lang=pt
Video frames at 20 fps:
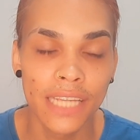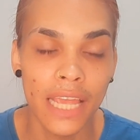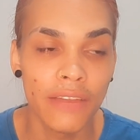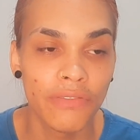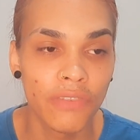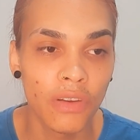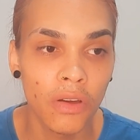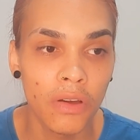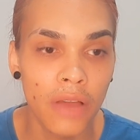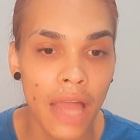Aí ele
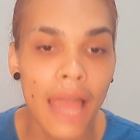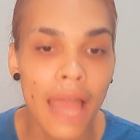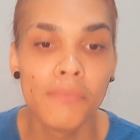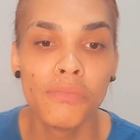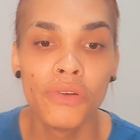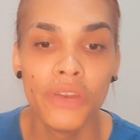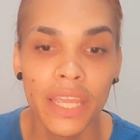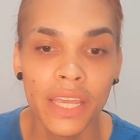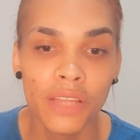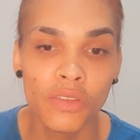falou, ah, é
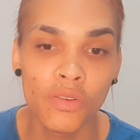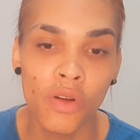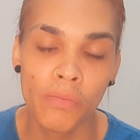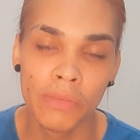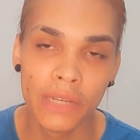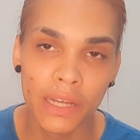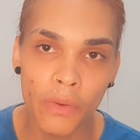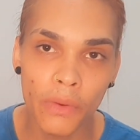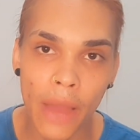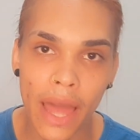bonito,
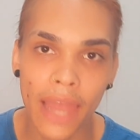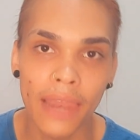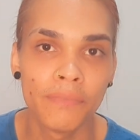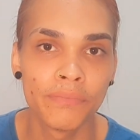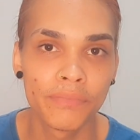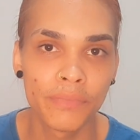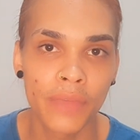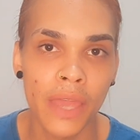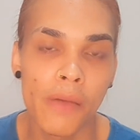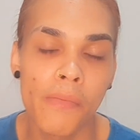combina com ela.
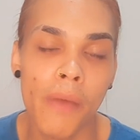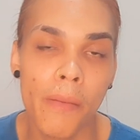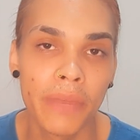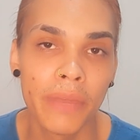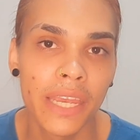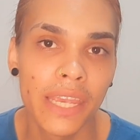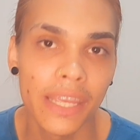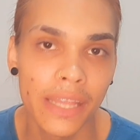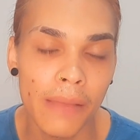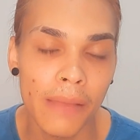Que é uma
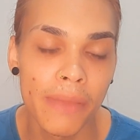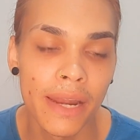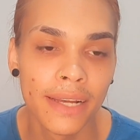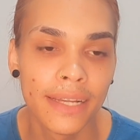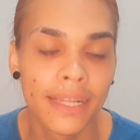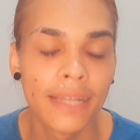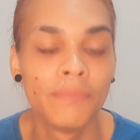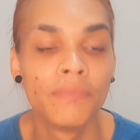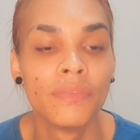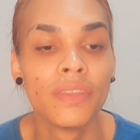periquita
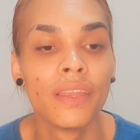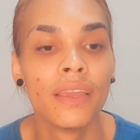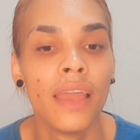branca.